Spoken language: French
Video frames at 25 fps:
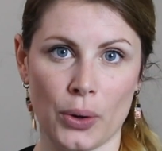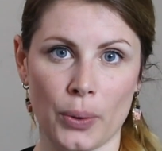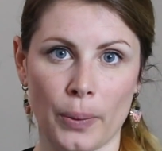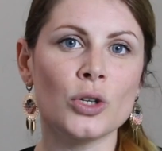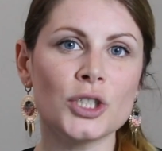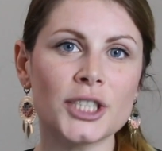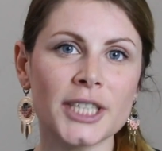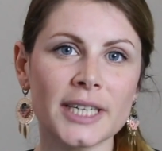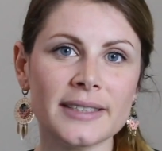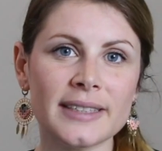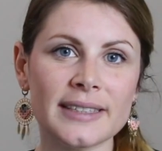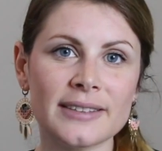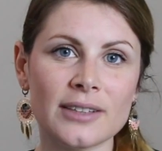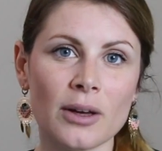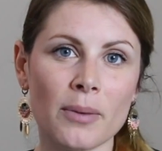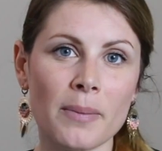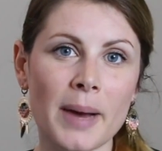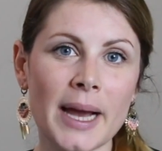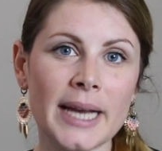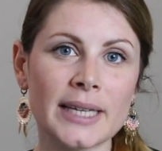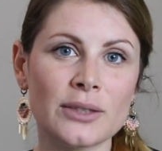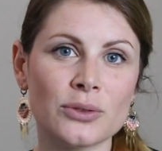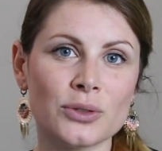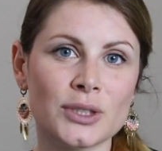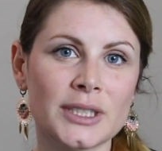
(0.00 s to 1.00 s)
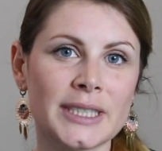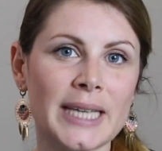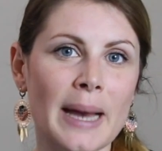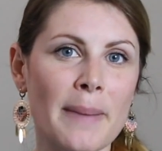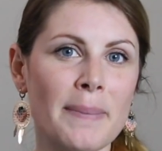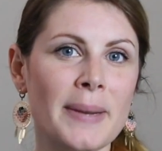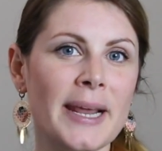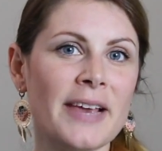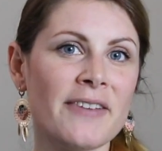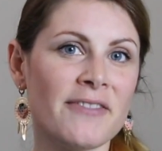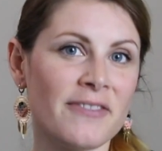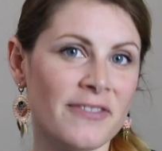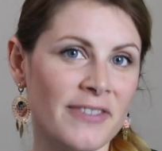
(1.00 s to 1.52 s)
Le chien tête en bas est aussi
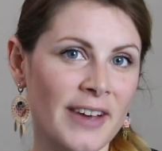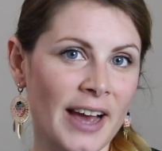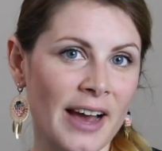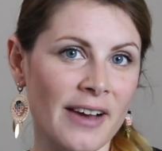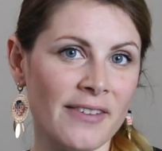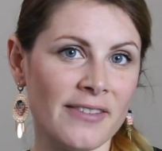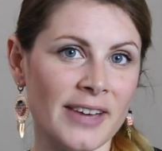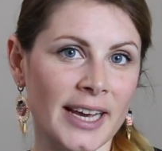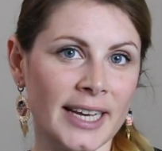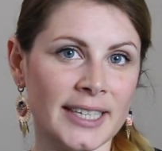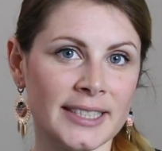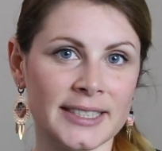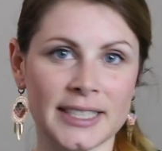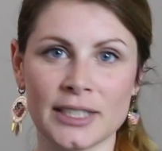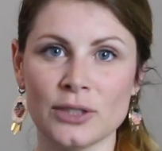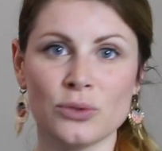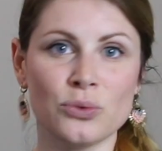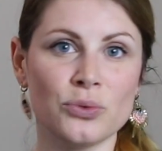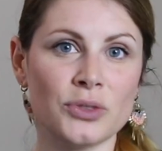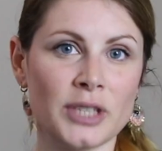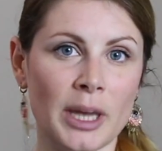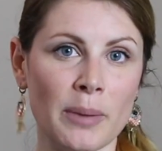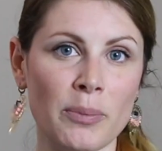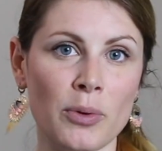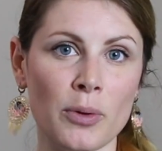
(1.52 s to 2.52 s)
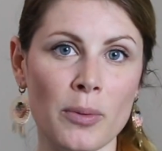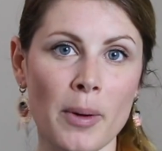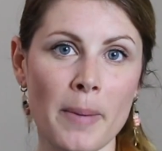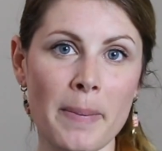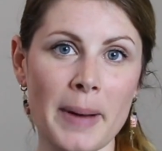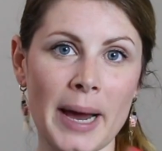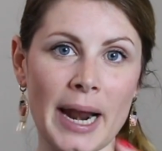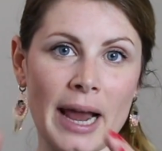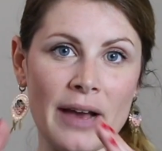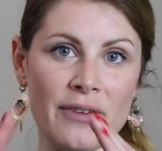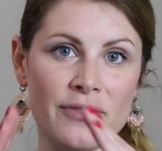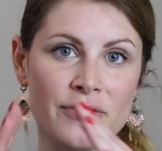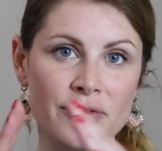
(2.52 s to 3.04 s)
appelé V inversé, tout simplement
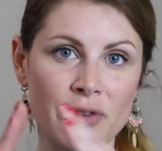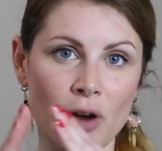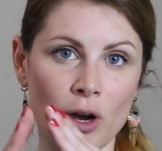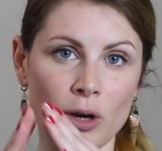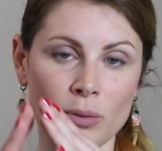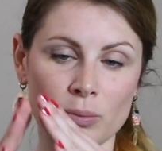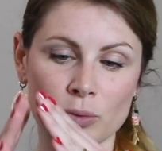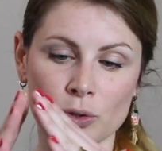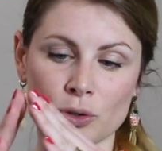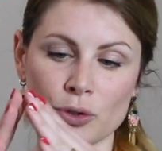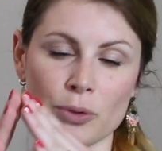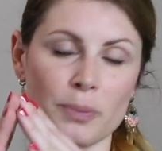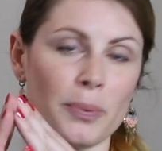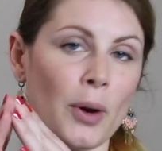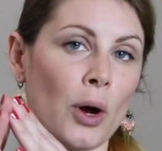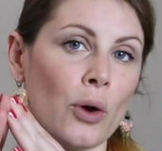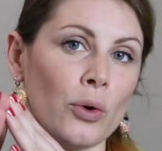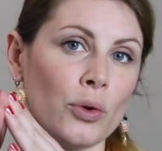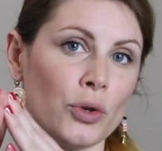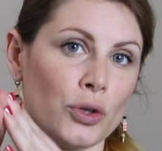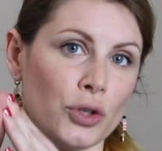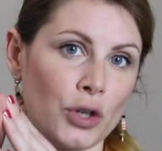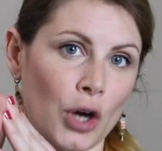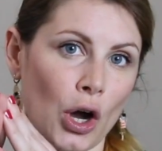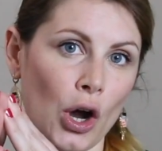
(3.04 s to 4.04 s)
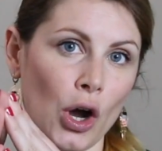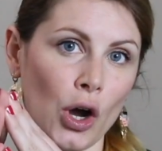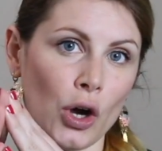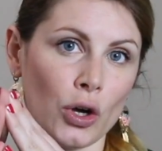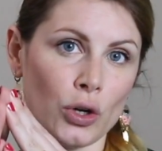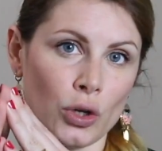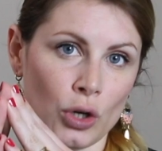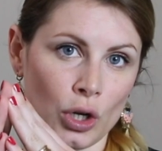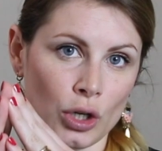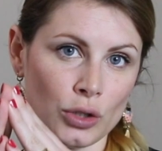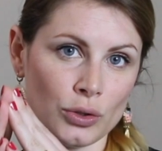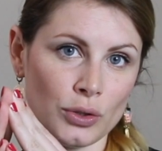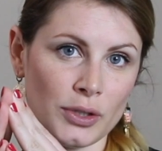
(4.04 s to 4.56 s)
par la forme que prend le corps
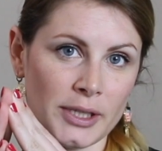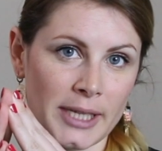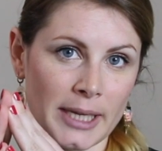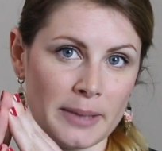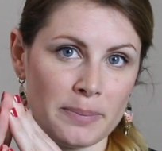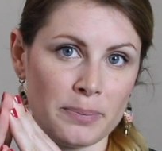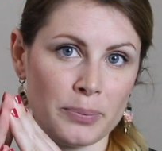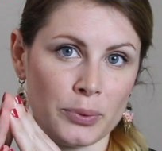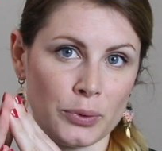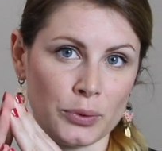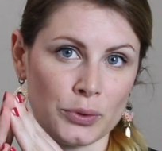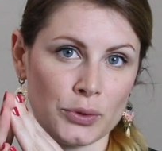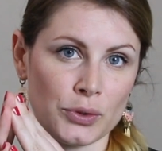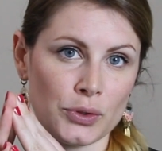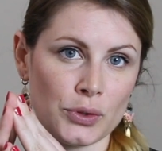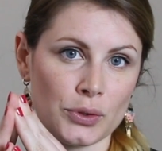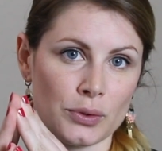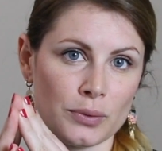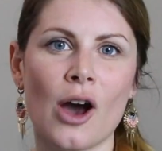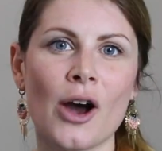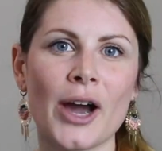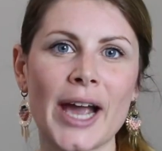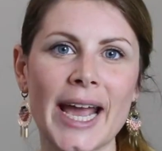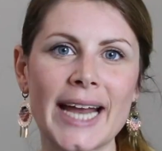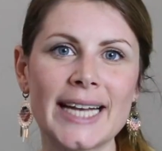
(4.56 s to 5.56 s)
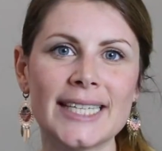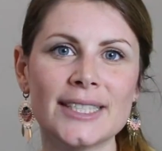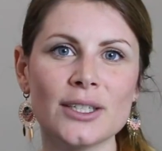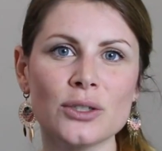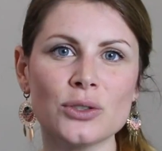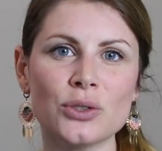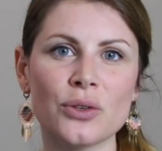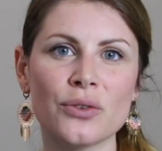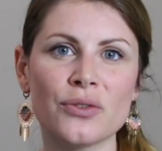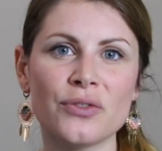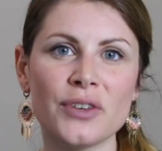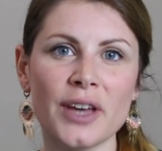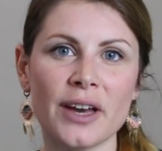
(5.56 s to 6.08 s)
lors de cette pose. En réalisant
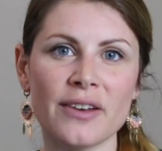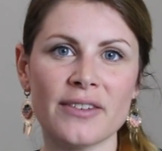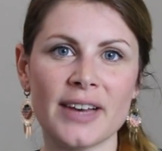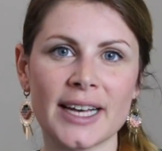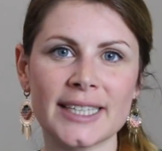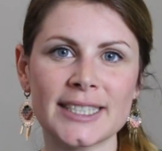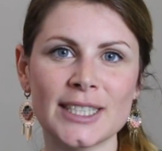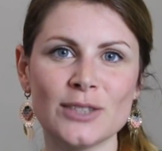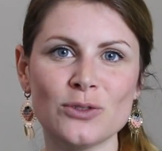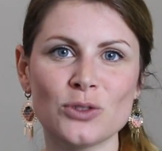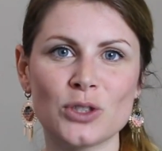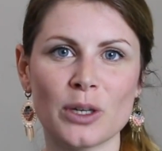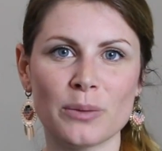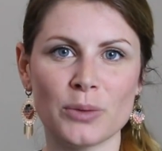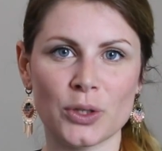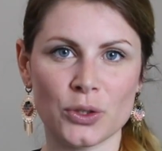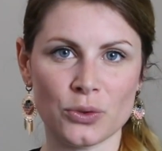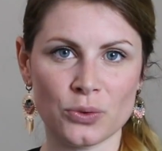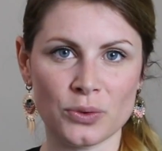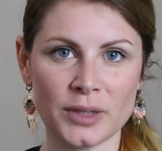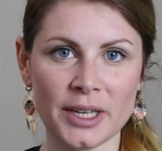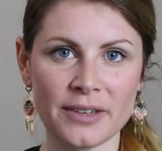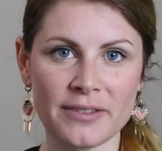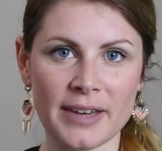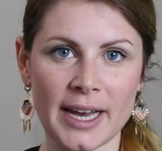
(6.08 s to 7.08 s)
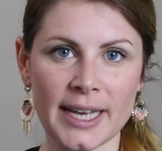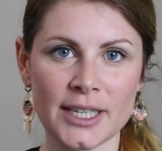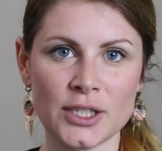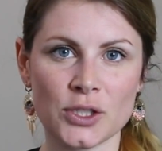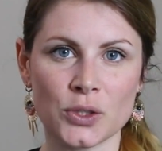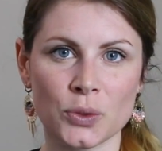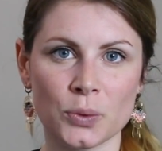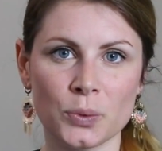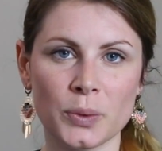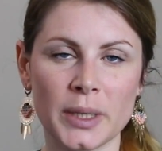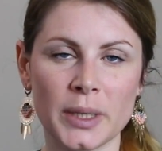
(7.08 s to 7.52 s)
ce V inversé, nous sommes dans une inversion